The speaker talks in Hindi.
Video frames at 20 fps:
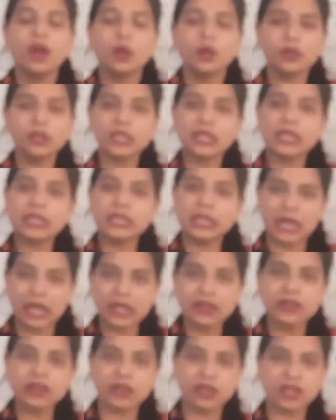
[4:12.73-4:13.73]
उनका
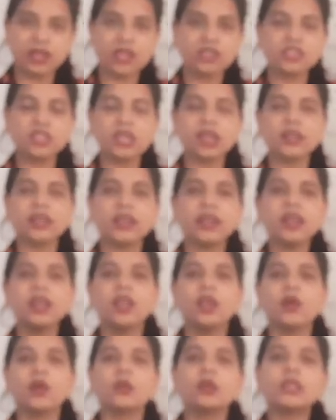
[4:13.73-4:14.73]
ध्यान रखा जा रहा
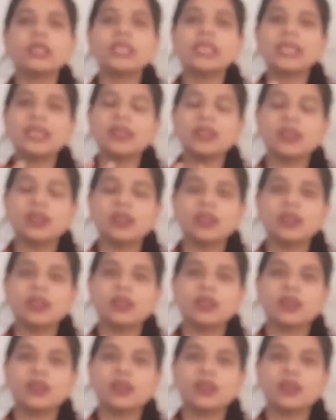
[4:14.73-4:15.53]
है उनकी आ,